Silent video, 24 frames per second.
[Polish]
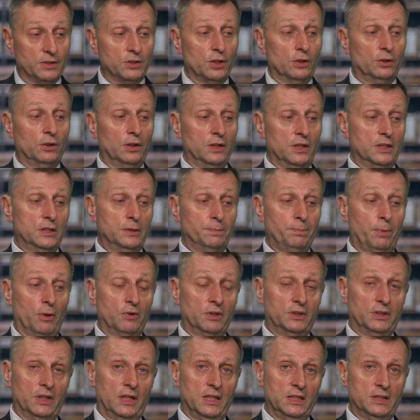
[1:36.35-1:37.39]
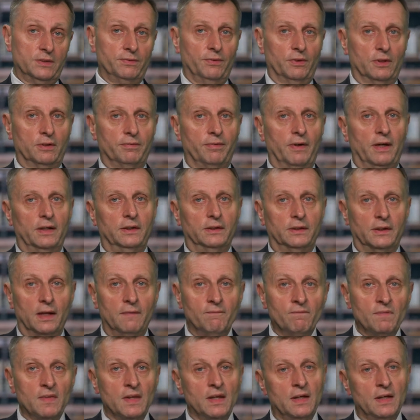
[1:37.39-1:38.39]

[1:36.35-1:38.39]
co to jest społeczeństwo otwarte?